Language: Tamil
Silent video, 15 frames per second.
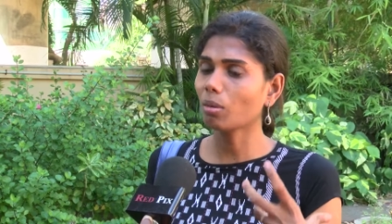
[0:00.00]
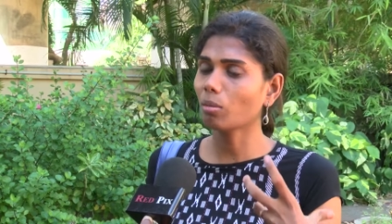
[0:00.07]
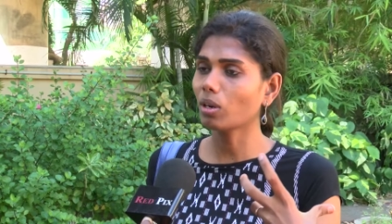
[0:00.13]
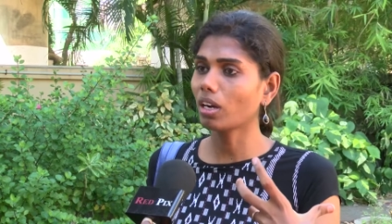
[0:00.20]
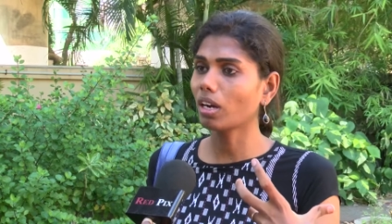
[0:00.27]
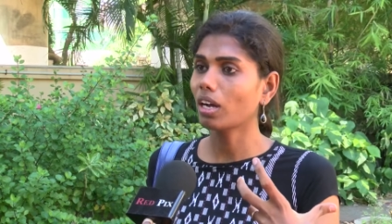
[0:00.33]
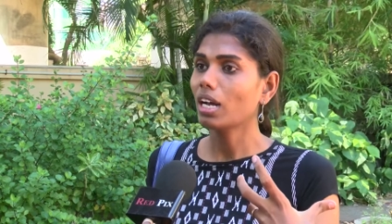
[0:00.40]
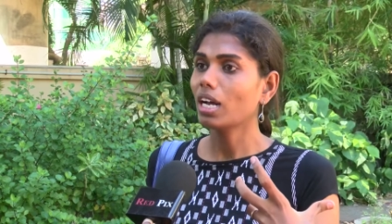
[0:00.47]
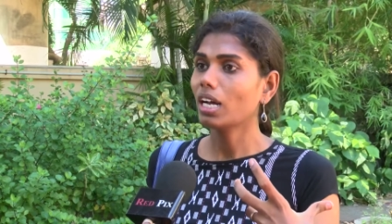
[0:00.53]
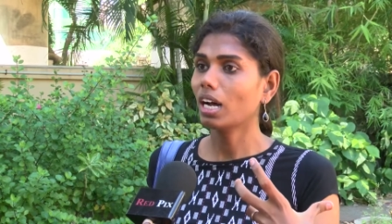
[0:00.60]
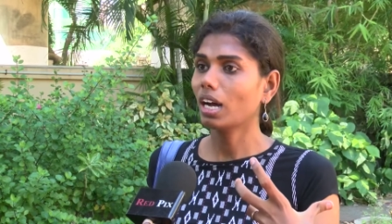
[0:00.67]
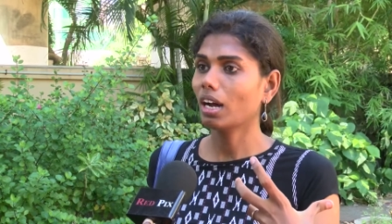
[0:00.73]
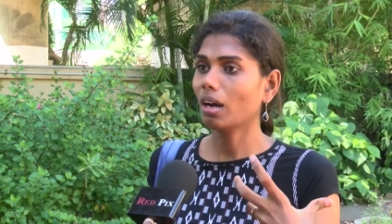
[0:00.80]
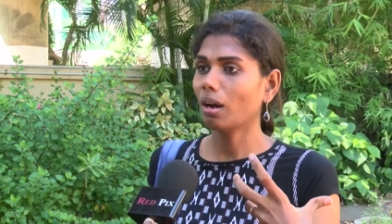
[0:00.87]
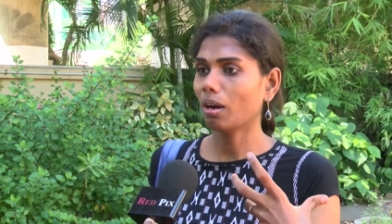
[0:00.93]
சம
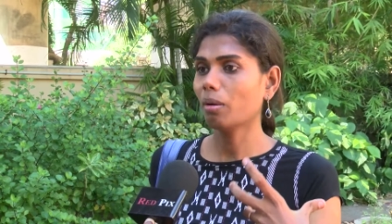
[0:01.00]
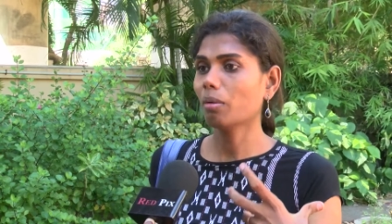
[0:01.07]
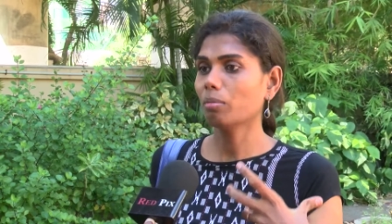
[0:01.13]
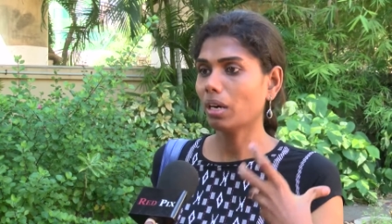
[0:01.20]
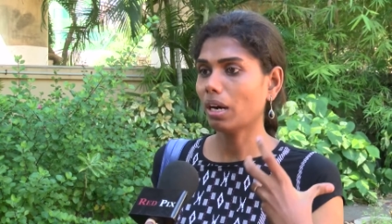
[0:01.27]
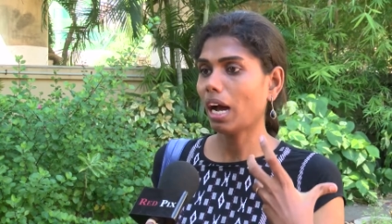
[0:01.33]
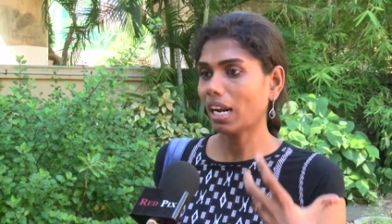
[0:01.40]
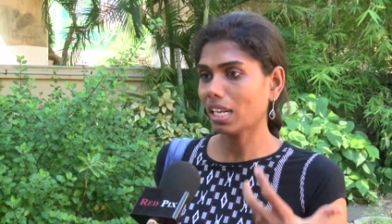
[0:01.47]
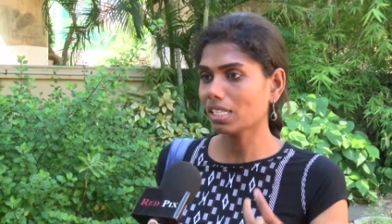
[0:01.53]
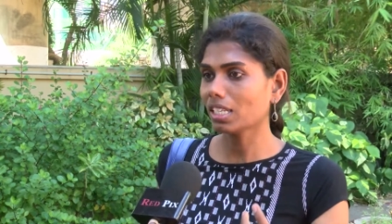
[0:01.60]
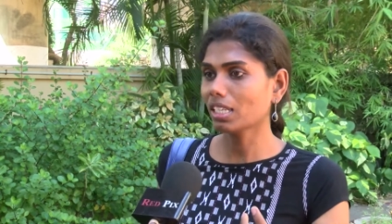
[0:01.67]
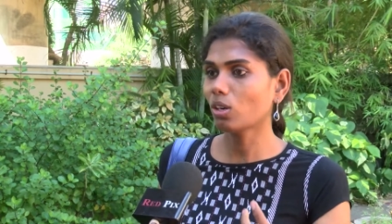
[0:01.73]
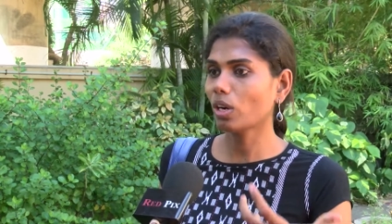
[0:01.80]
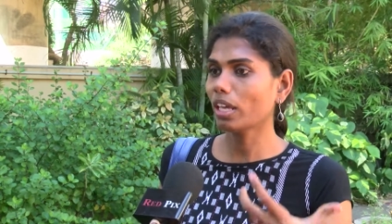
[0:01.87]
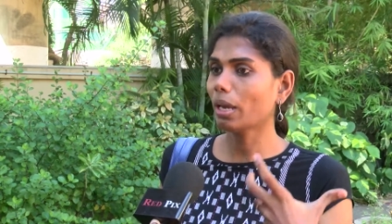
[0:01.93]

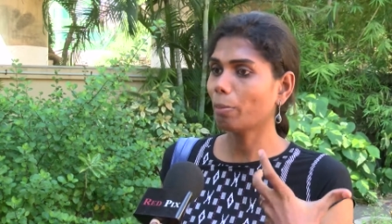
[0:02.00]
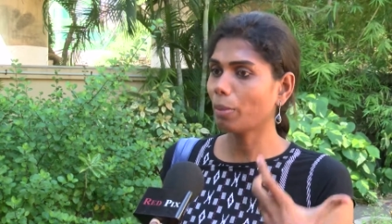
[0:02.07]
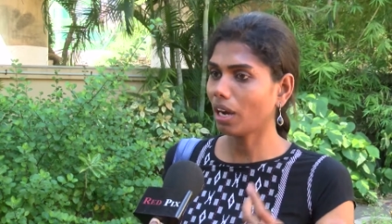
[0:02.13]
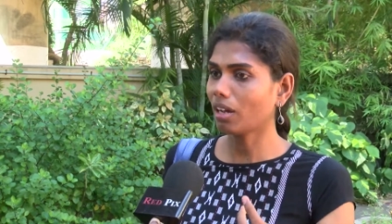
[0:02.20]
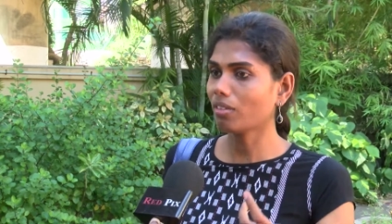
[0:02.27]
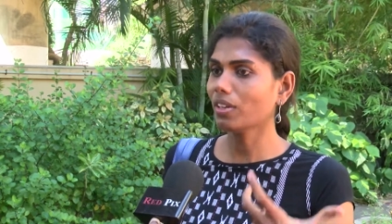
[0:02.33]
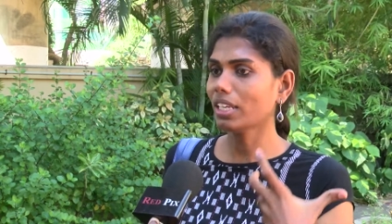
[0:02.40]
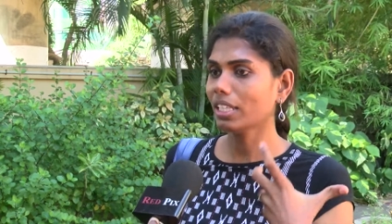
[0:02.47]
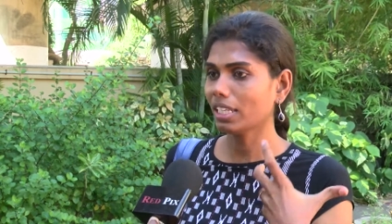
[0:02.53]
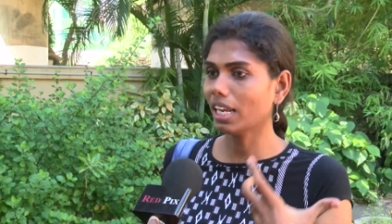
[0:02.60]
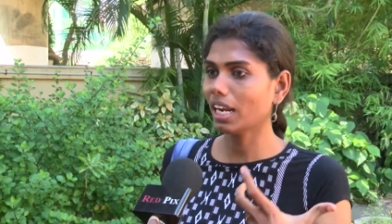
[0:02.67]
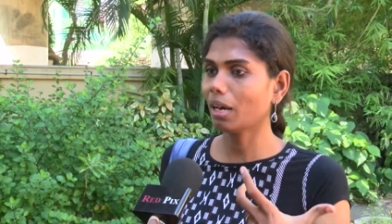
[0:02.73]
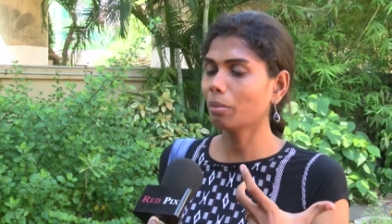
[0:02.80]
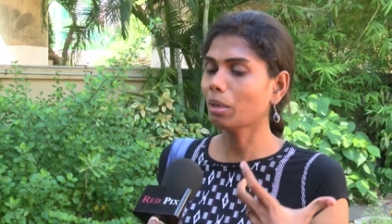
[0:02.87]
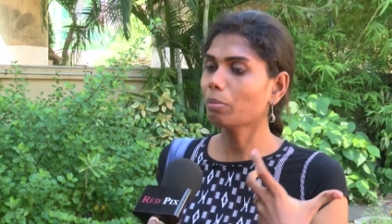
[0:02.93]
அரசினுடைய பார்வை இது
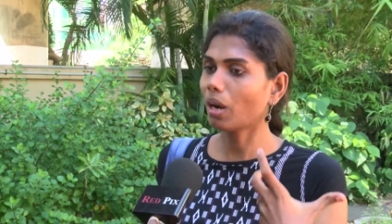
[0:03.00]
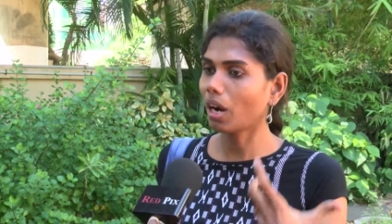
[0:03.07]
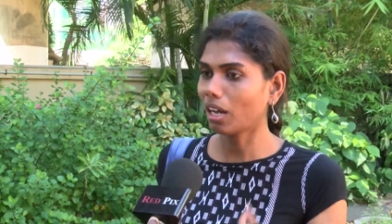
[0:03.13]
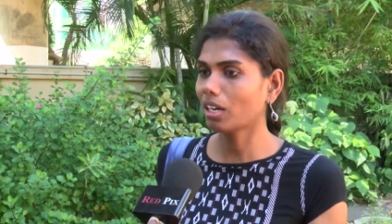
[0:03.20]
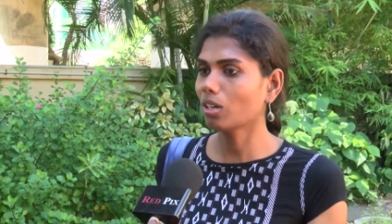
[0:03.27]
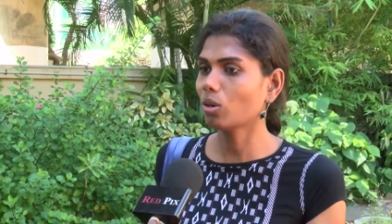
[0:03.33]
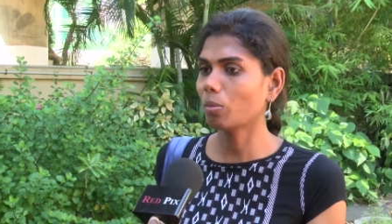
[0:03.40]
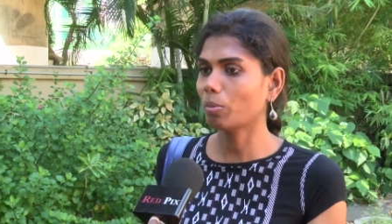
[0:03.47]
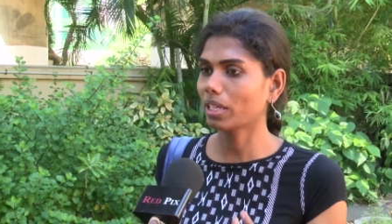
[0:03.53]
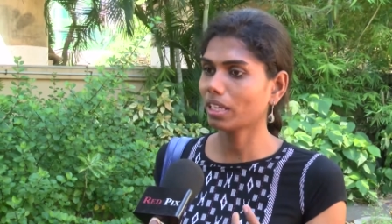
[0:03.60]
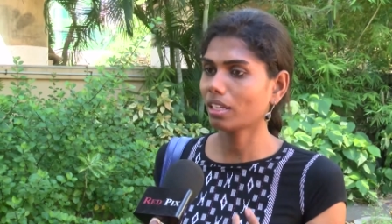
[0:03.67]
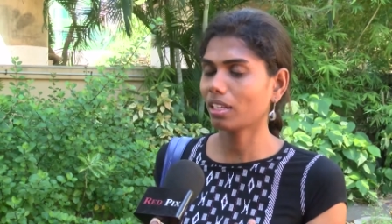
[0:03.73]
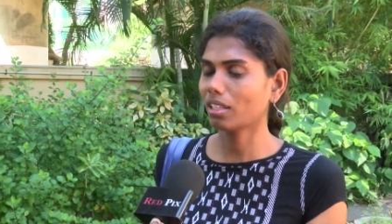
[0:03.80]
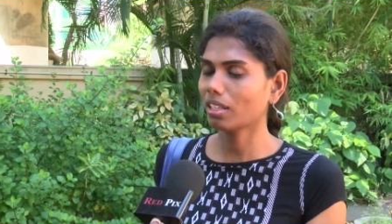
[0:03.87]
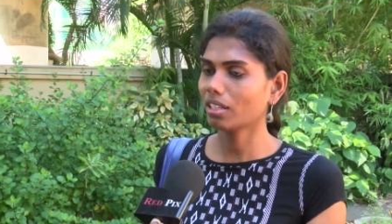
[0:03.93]
எல்லாமே மாறணும்
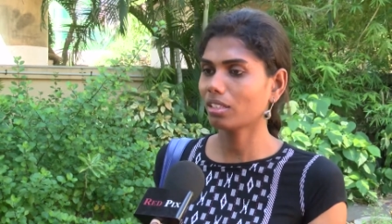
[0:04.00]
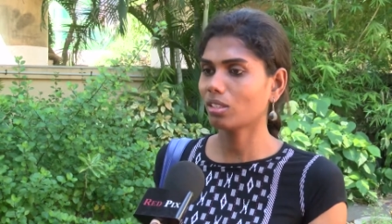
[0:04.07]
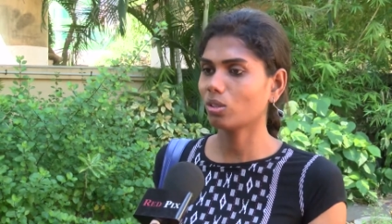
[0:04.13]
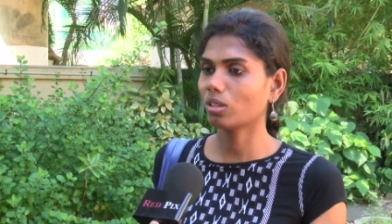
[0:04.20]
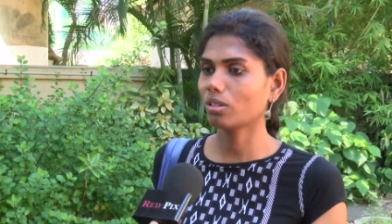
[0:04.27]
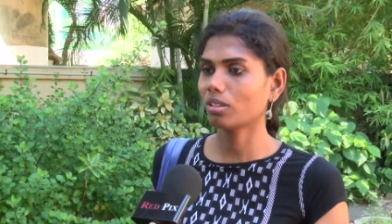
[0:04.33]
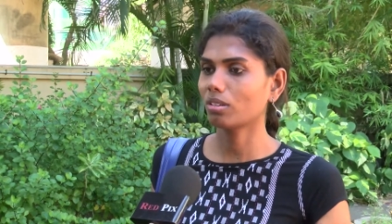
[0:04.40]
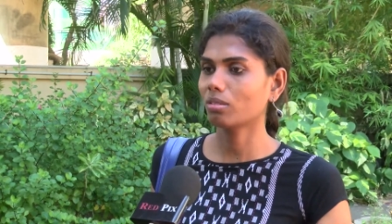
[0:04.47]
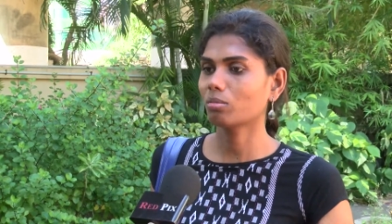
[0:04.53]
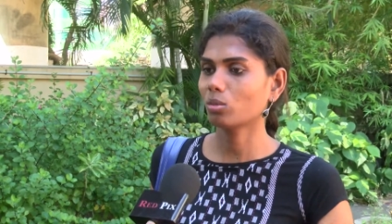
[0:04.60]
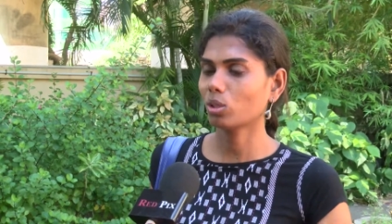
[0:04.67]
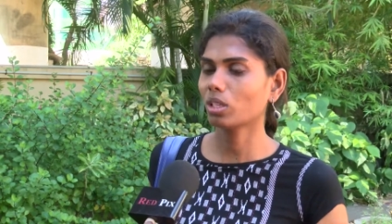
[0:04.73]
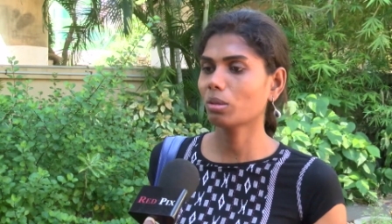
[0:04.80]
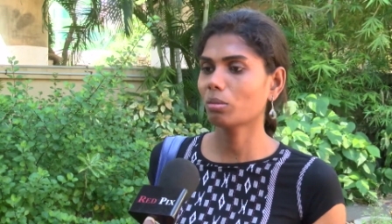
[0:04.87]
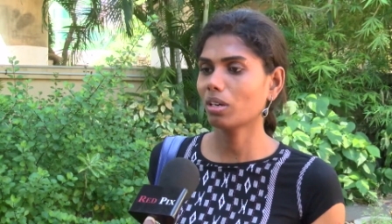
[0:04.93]
அப்படிங்கிறது தான் இதோட
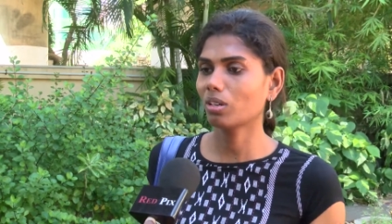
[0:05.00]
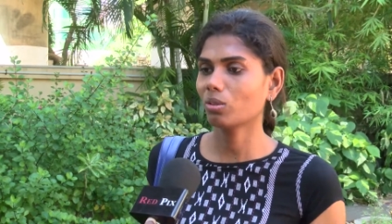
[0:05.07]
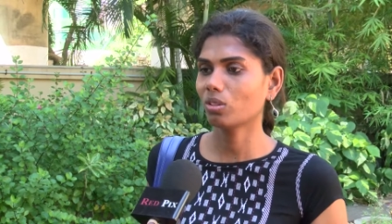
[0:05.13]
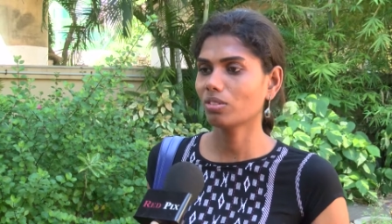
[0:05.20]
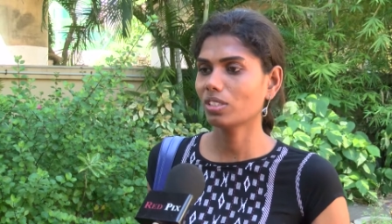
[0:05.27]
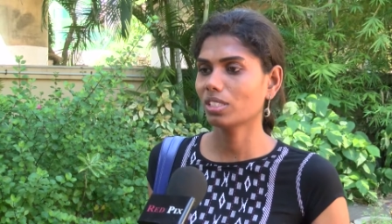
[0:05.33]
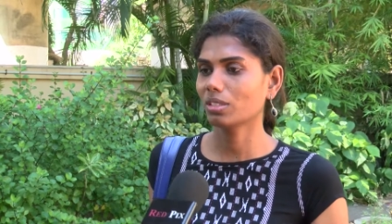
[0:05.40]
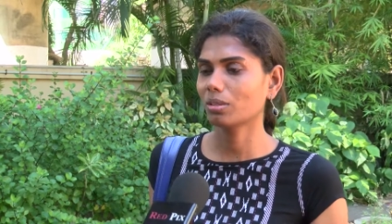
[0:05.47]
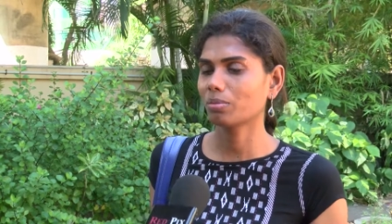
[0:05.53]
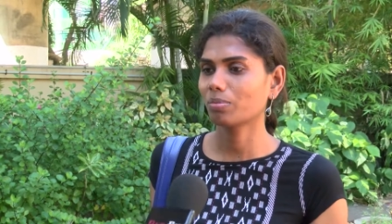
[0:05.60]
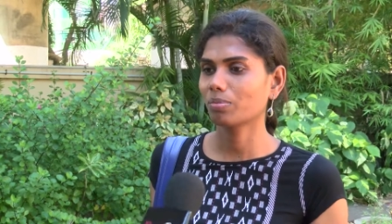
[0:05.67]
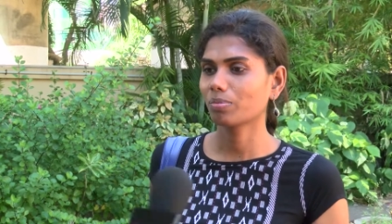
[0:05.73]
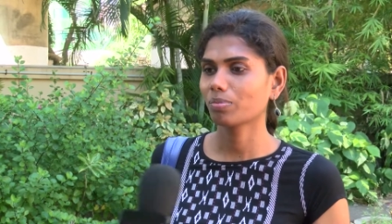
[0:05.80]
முக்கியமான ஒரு விஷயம்